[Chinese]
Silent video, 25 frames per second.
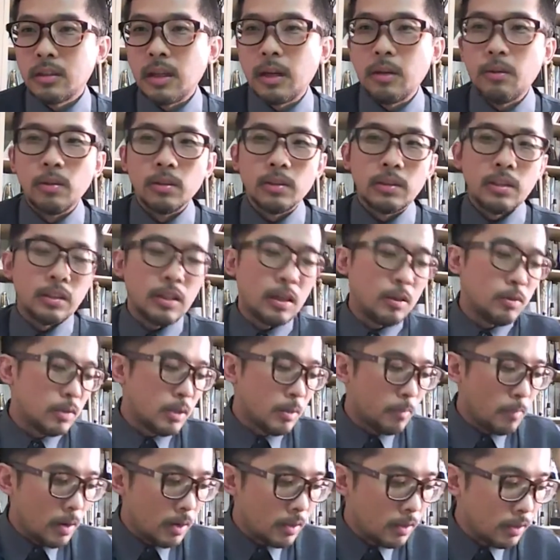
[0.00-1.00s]
待会再待会
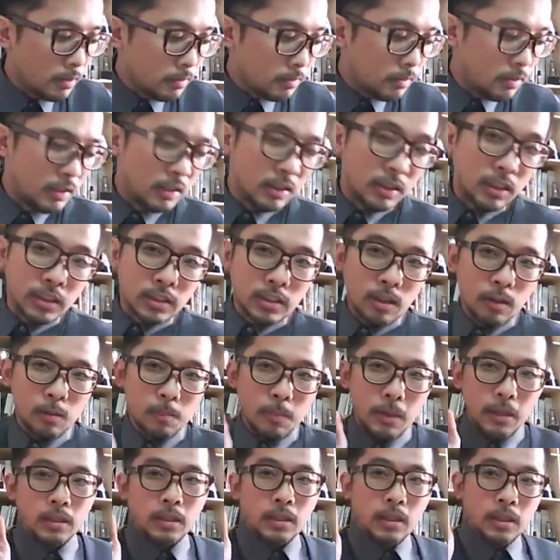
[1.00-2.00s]
再帮你，你你稍微
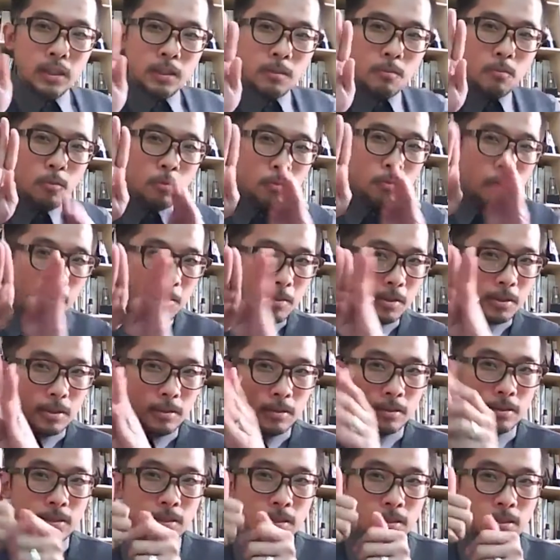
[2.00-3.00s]
把你那荧幕旁边
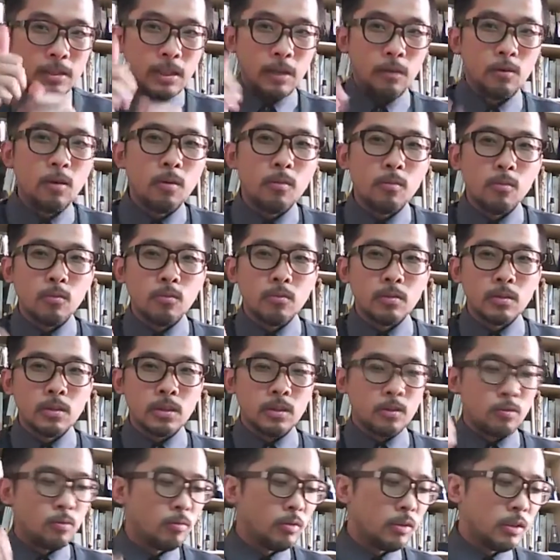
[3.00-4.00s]
稍微遮一下，或用拇
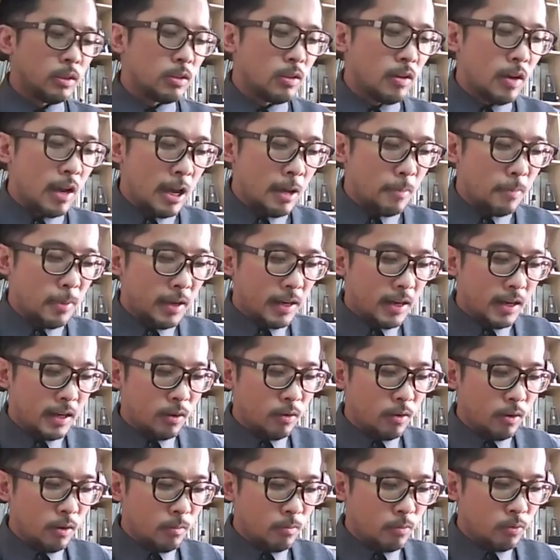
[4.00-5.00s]
指。如果你是用 iPad 看
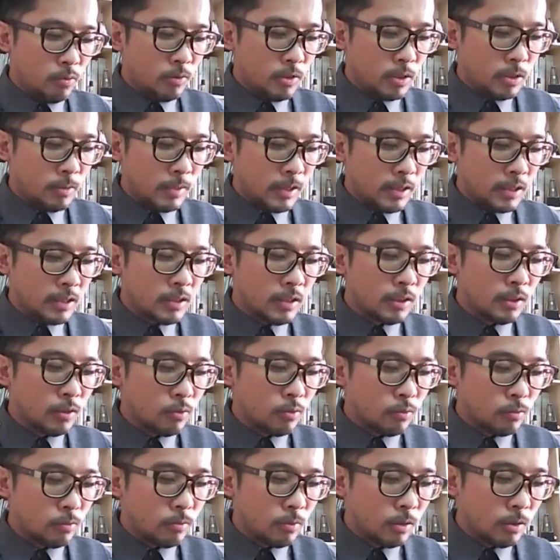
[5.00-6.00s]
的话，用拇指把它遮
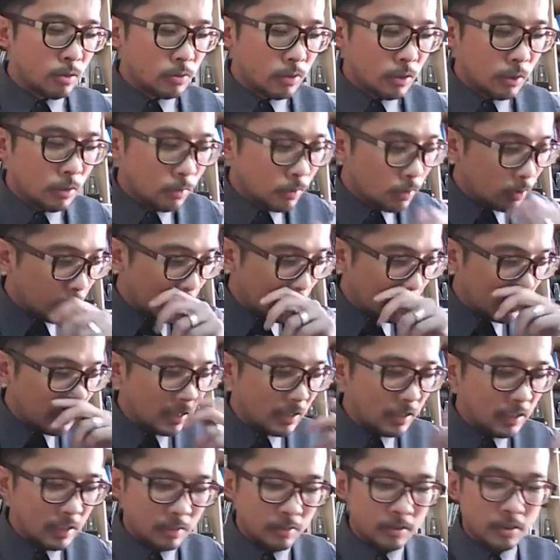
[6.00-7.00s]
住哈。陈陈
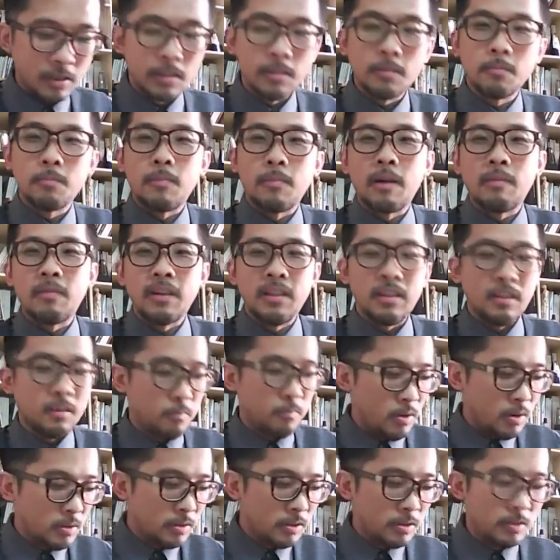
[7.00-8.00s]
陈小姐，麻烦你，
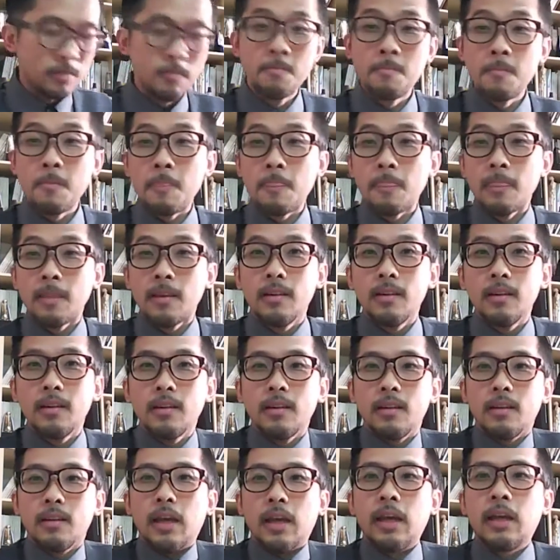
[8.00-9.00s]
不好意思。
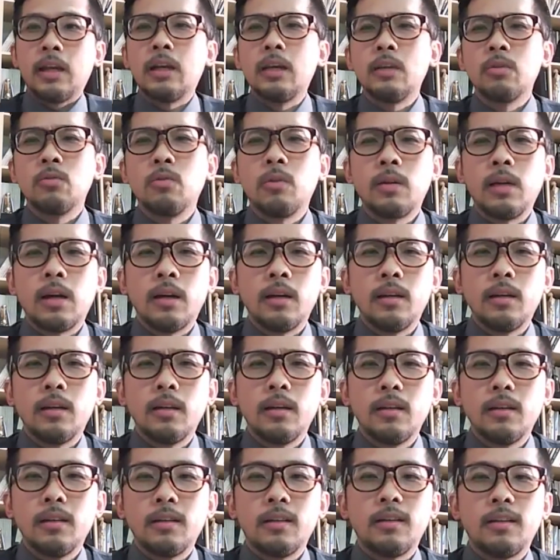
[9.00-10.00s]
哎，刚才说哪？
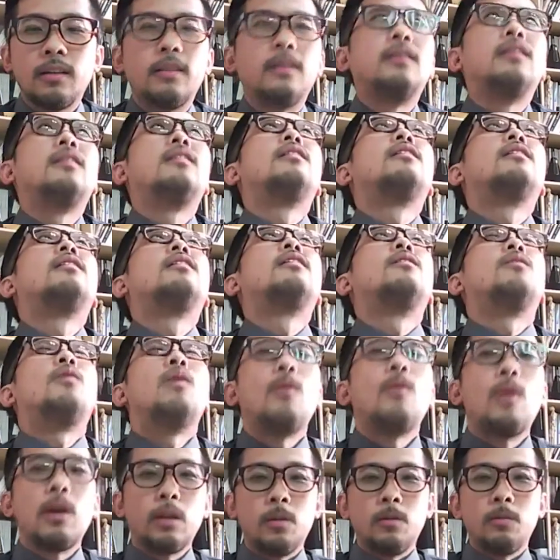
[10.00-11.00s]

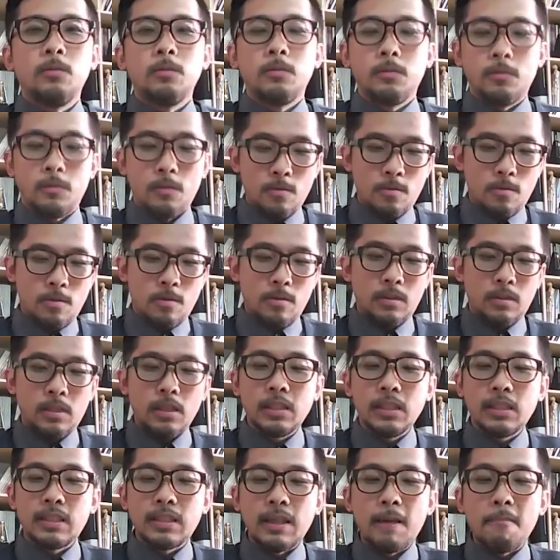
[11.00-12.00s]
跑马桶。这
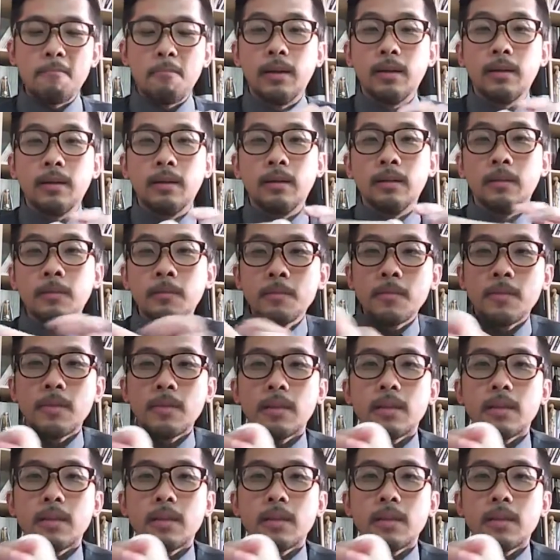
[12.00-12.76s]
个是三片的，